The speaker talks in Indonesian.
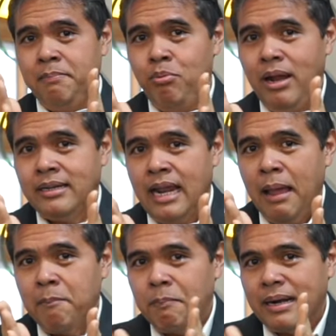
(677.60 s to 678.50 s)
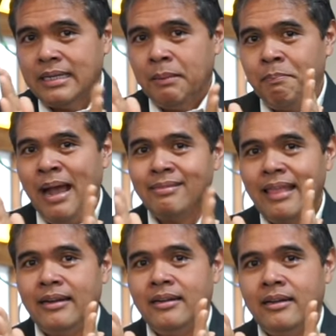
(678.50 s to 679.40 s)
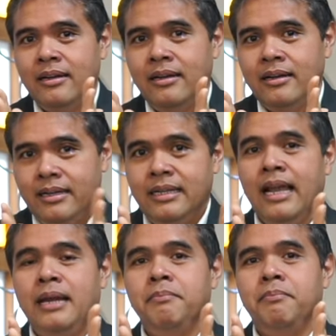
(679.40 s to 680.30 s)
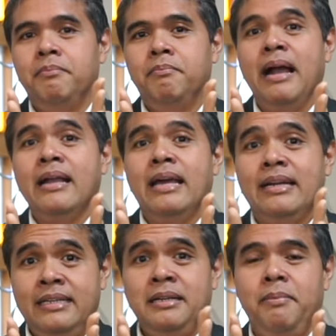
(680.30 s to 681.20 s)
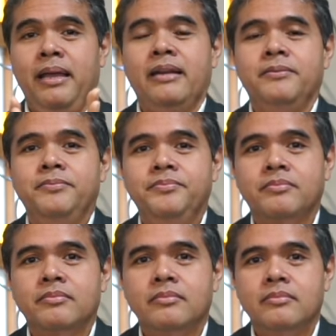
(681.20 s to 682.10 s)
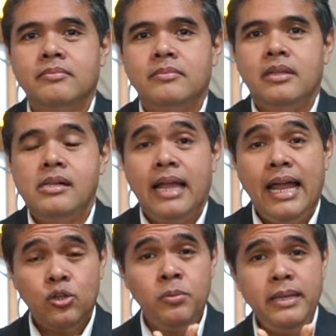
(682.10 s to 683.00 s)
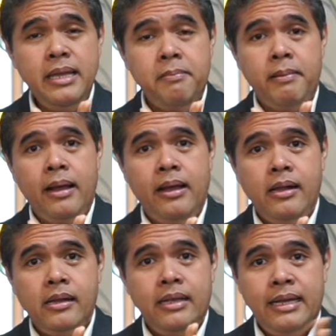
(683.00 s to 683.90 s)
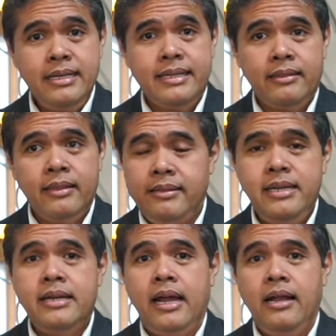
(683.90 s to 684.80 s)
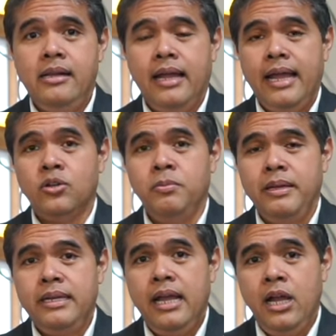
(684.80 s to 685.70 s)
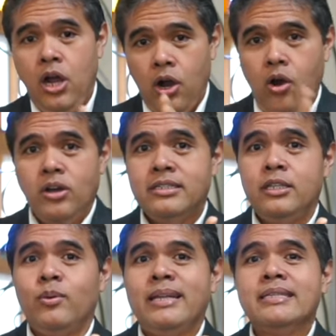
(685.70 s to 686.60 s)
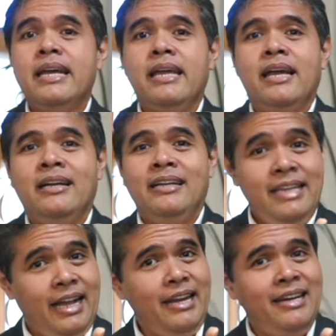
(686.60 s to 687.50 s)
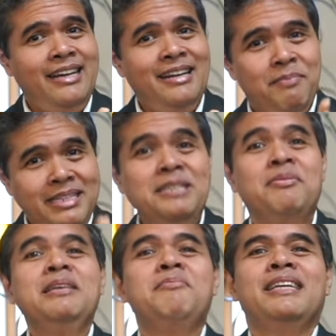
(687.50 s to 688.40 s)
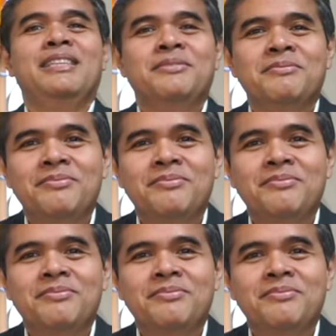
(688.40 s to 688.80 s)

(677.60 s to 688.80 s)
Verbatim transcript: dibuat dalam perdebatan dengan Banggar di DPR. Argumennya apa? Riset? Tidak. Argumennya konstituen saya, ya kan? Pasti dibaca begitu.